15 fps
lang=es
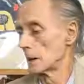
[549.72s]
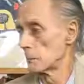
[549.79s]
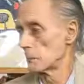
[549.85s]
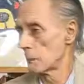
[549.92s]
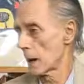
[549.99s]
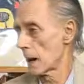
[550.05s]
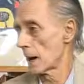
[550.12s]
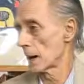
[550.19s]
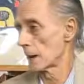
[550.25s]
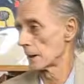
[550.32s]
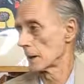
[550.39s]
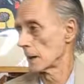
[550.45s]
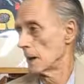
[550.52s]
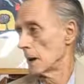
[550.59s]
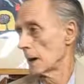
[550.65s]
eh,
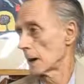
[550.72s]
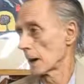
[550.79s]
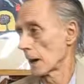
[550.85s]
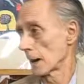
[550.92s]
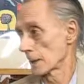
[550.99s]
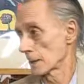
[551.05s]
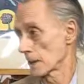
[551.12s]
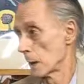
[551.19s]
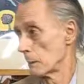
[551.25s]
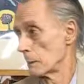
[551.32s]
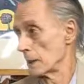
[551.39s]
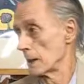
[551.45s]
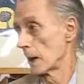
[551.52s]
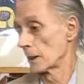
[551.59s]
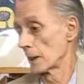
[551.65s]
Le García
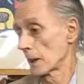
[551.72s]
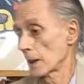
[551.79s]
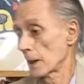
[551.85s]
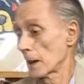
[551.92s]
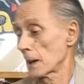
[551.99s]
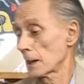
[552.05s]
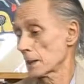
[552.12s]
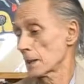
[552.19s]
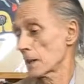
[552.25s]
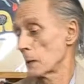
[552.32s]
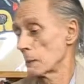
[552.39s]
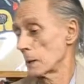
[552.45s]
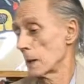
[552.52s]
Miranda, que García